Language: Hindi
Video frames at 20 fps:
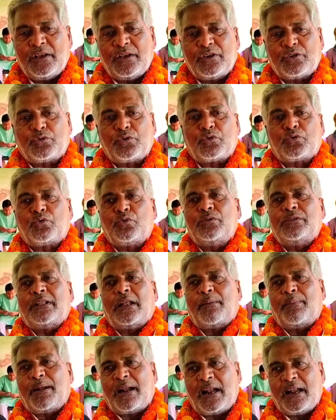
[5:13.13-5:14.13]
इसको
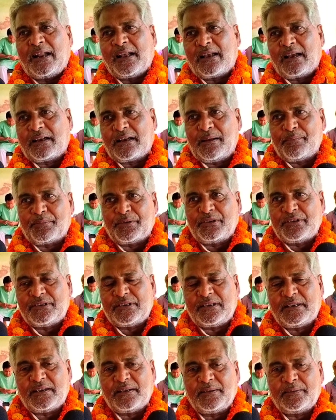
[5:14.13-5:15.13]
सुंदर बनाने का काम
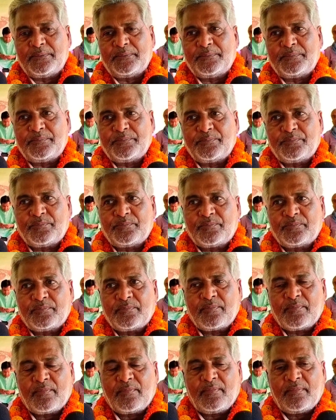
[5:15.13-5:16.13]
कीजिए क्या संदेश दीजिएगा
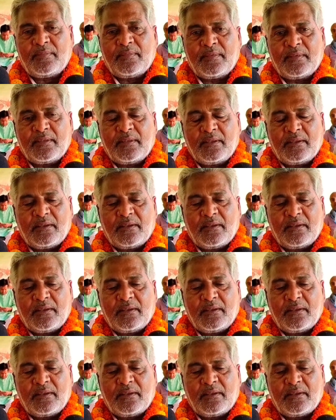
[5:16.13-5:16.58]
आज नामांकन पर